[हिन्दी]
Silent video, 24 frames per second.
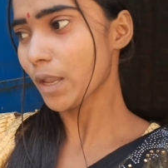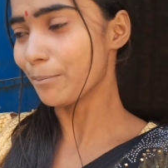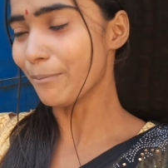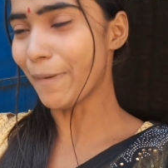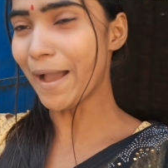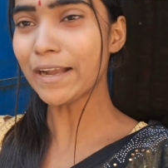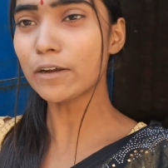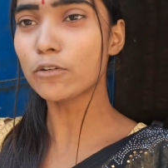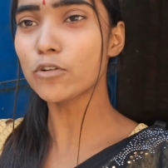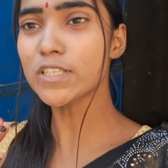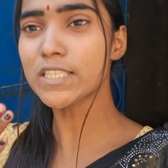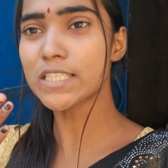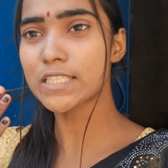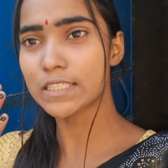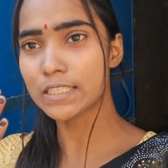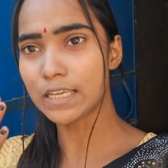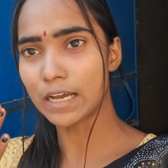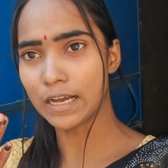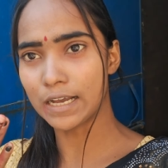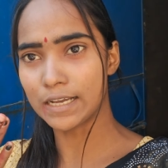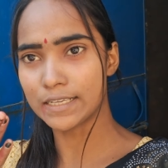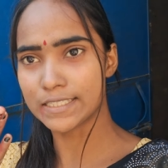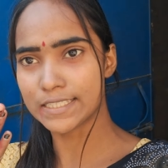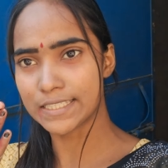मैं कुछ
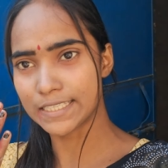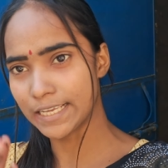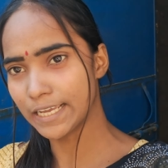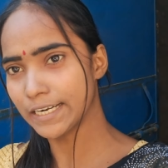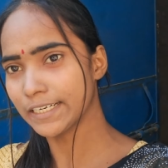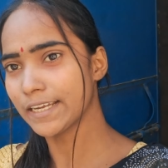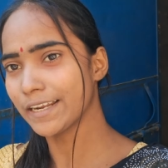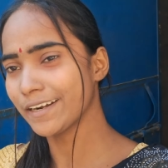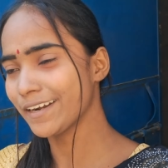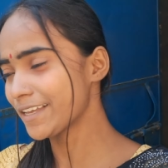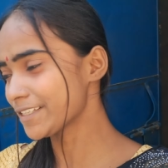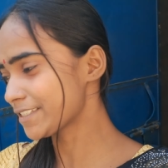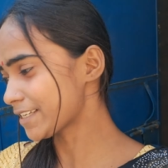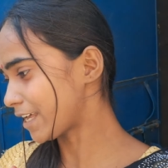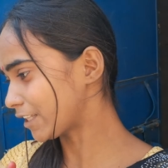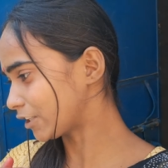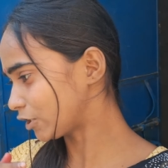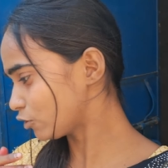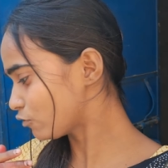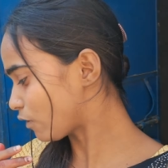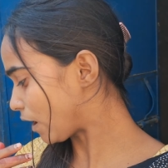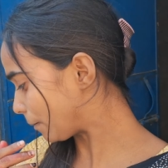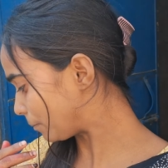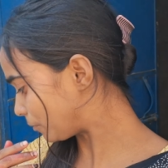शेयर करना
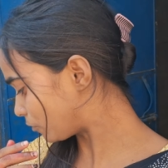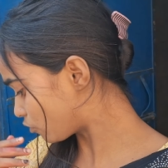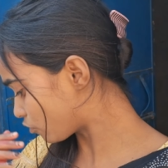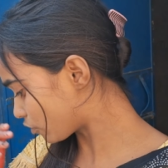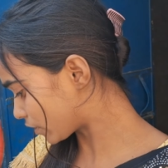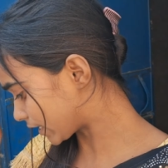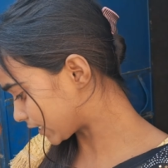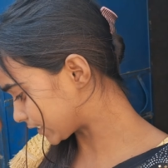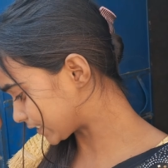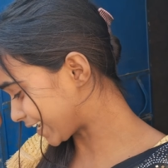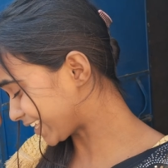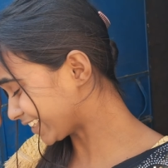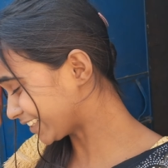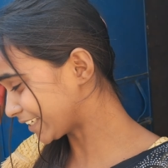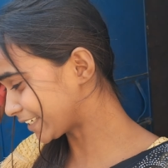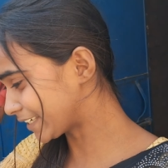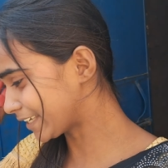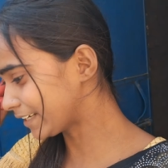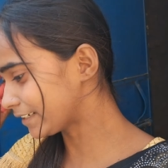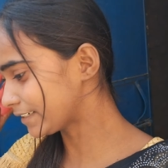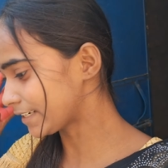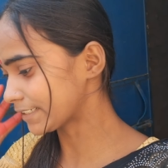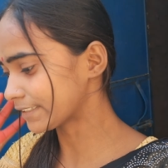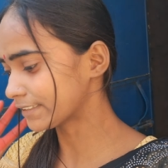चाहती हूँ आप लोगों के साथ
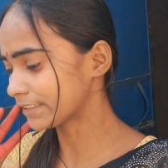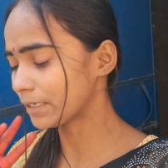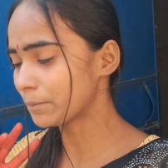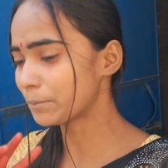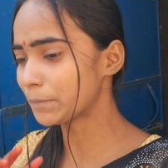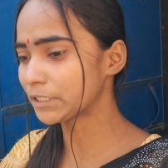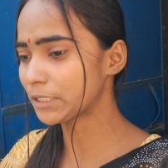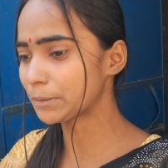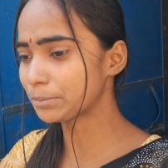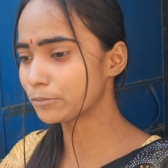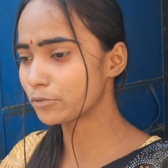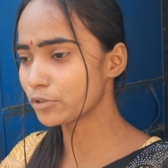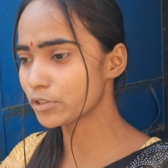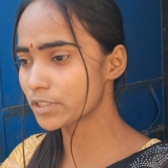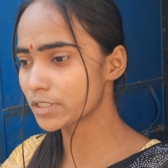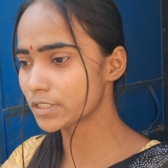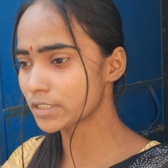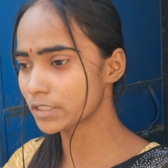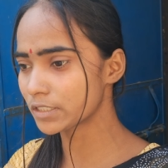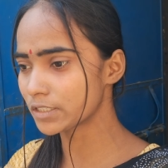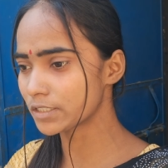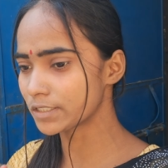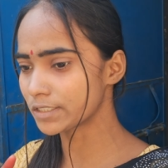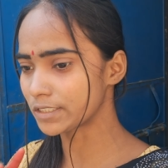देखिए लग मतलब कुछ
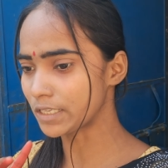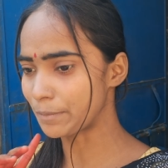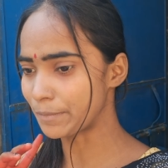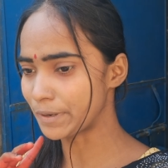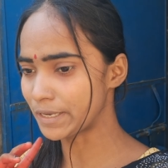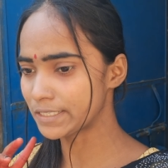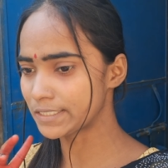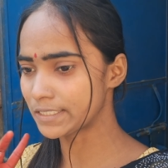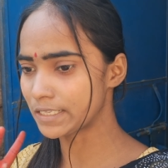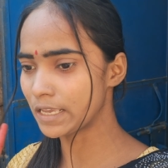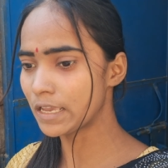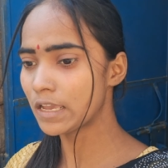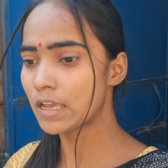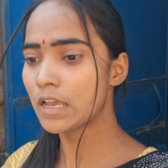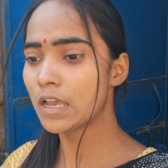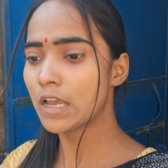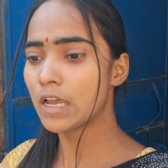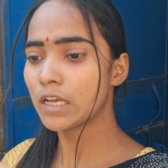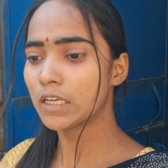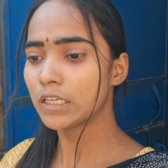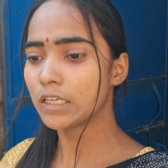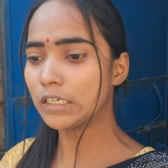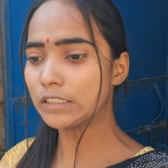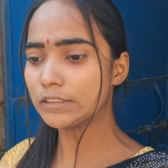समय से
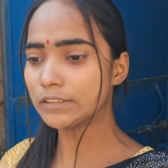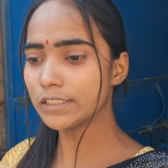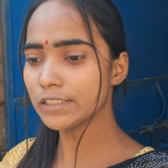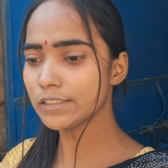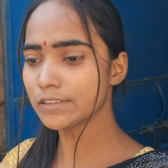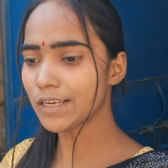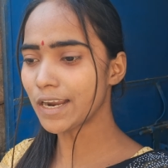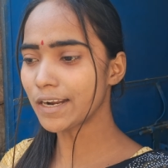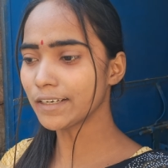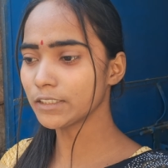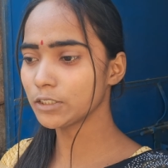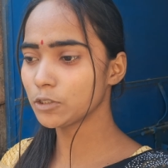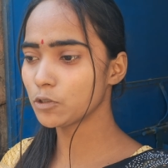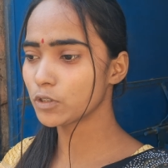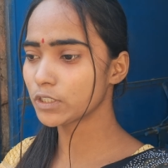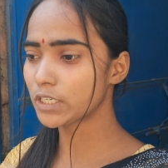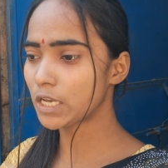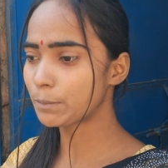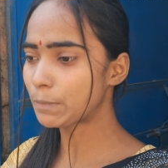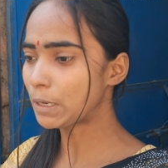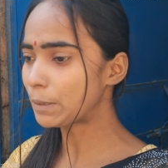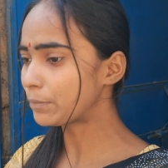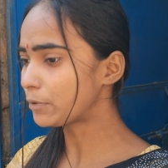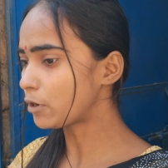तीन चार दिन हो
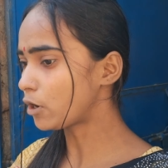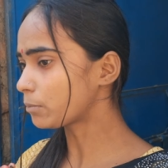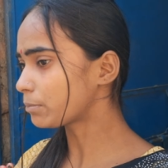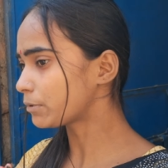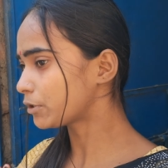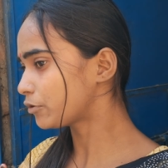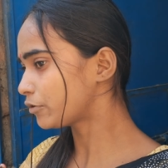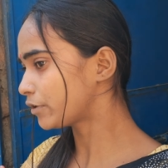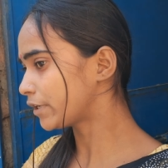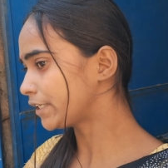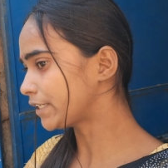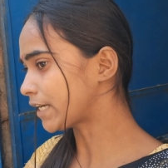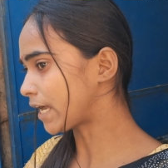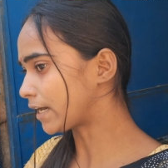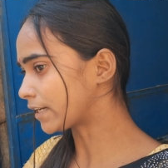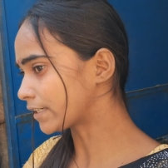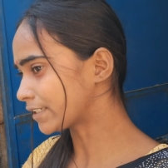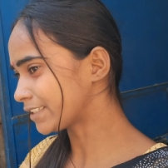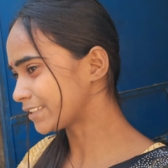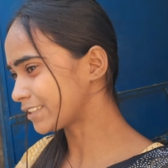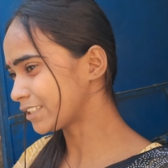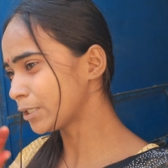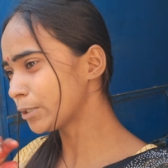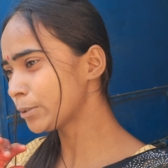गया मैं ब्लॉग वीडियो नहीं डाल
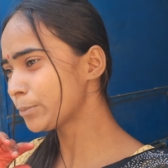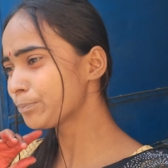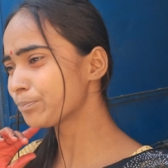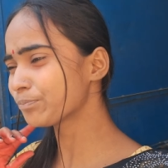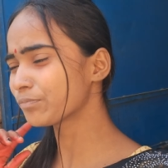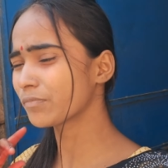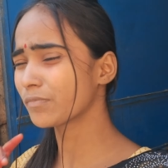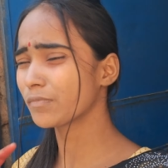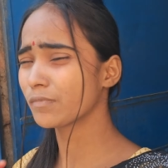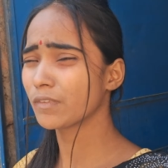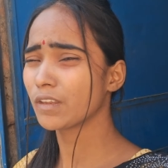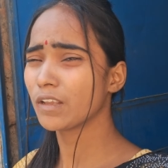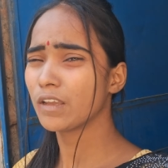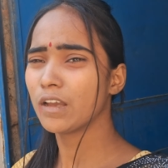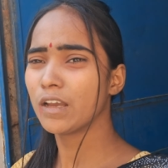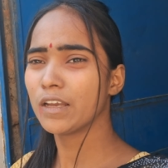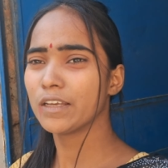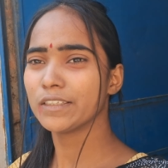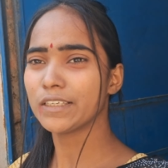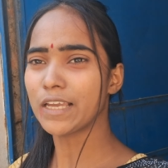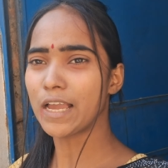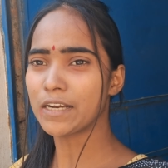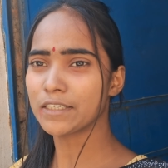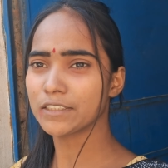रही थी
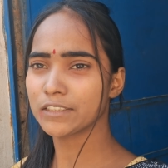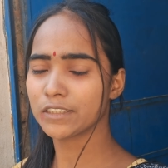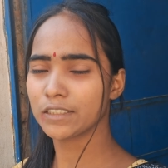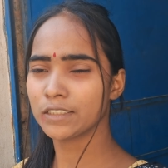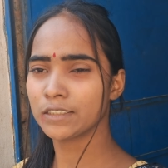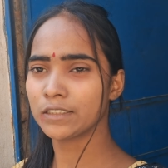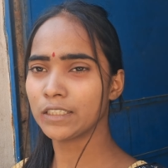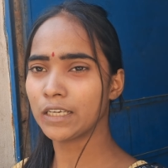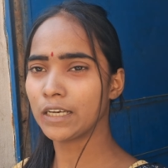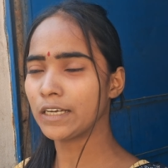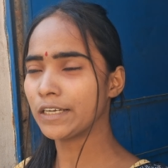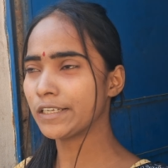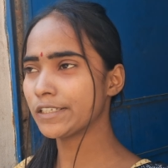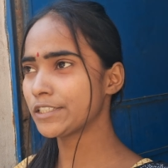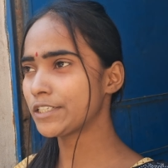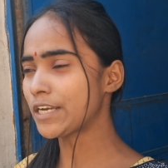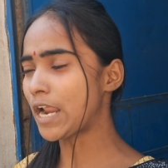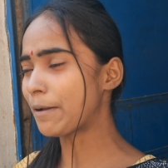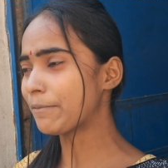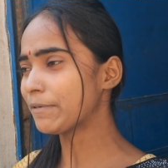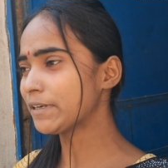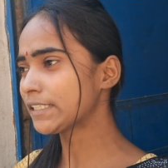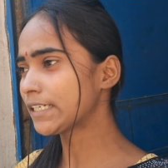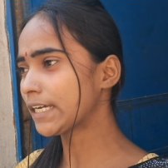यार
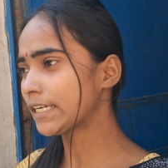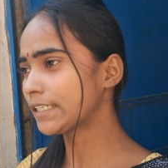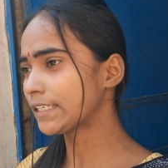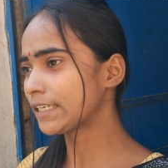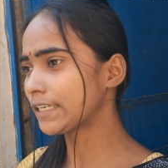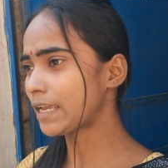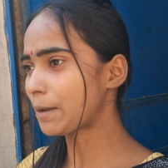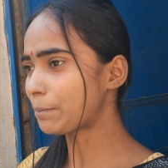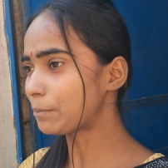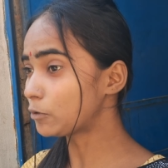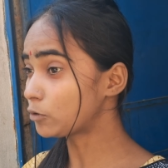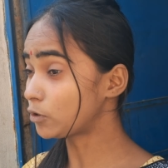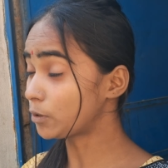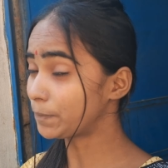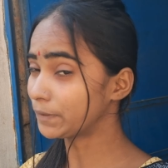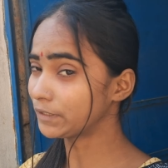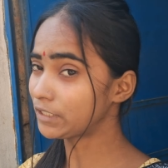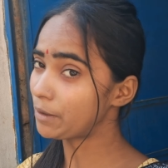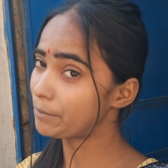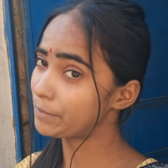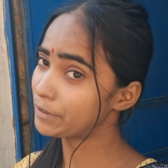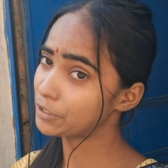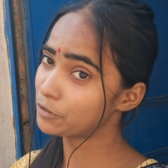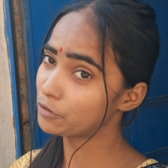ट्रैवल करके आप लोगों को
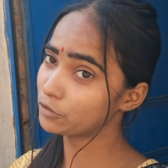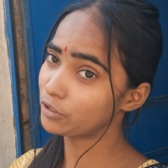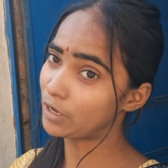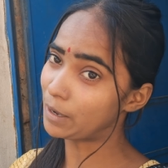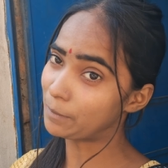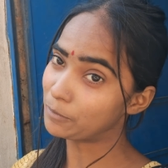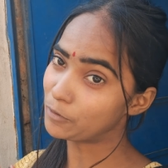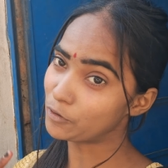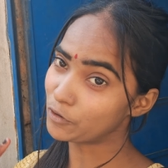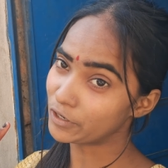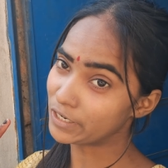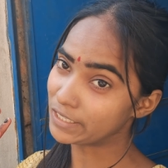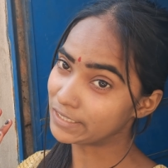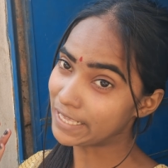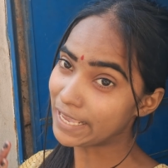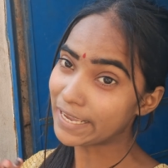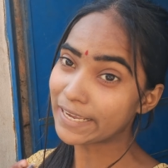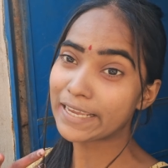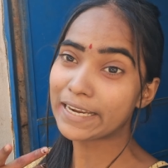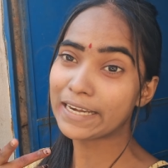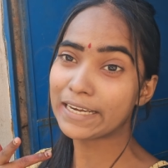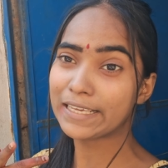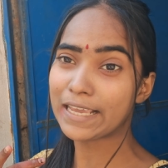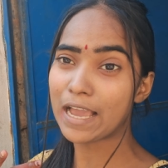पता है वीडियो तो आप लोगों ने
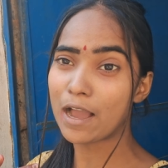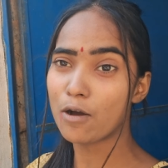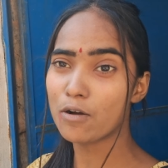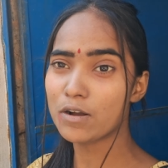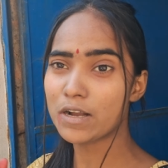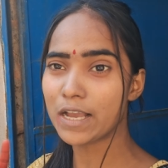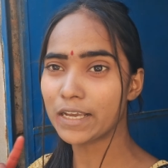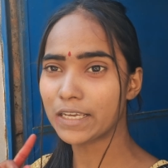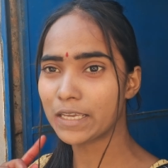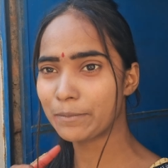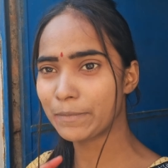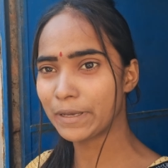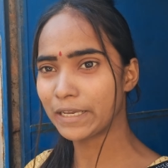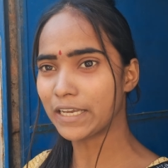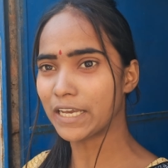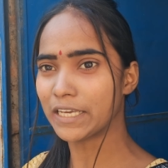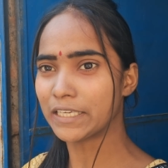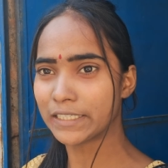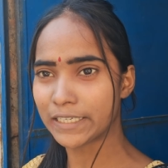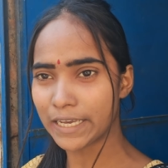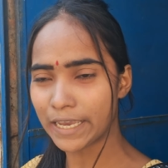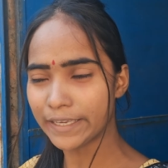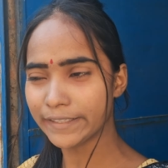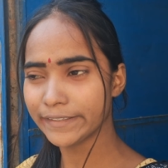देख ही लिया होगा कि मैं
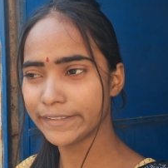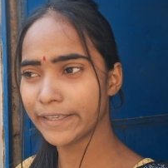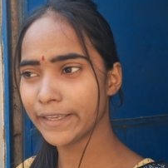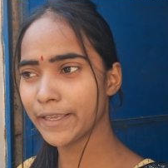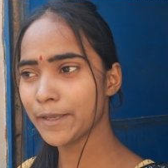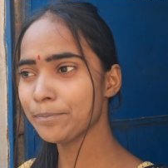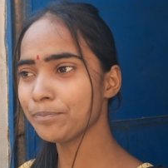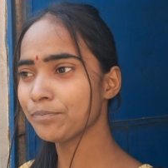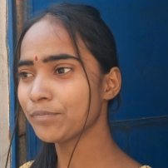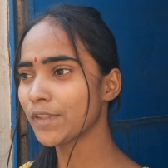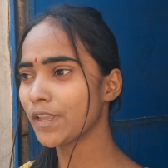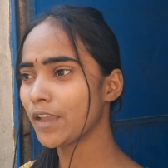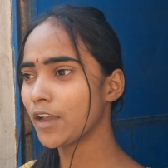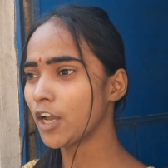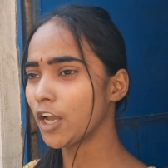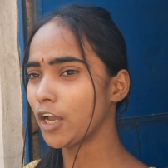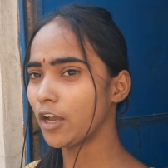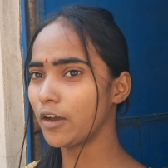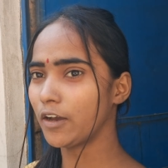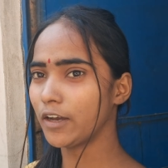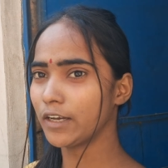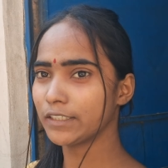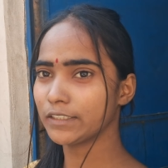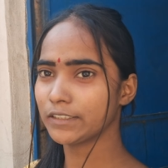कहीं गई थी
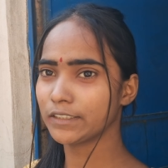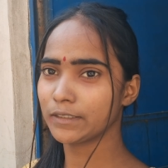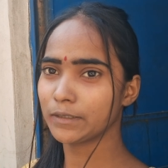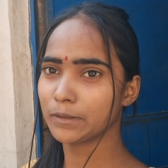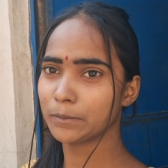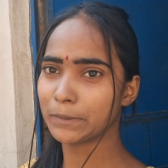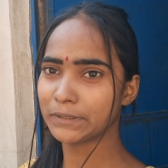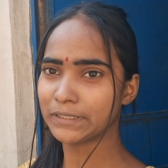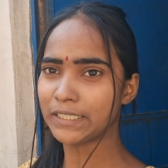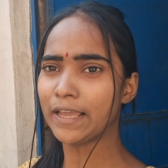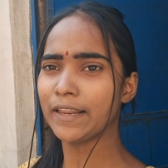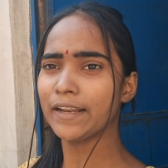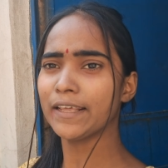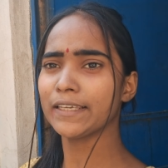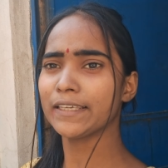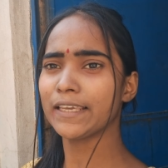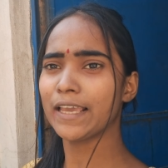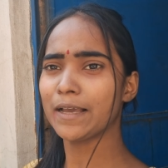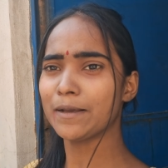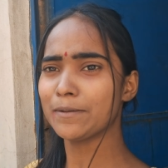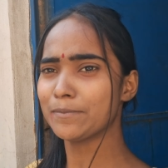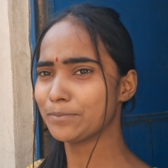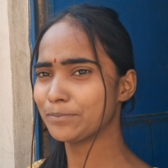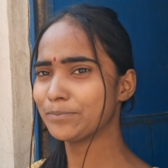और बताना
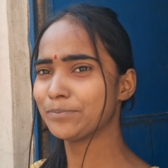क्या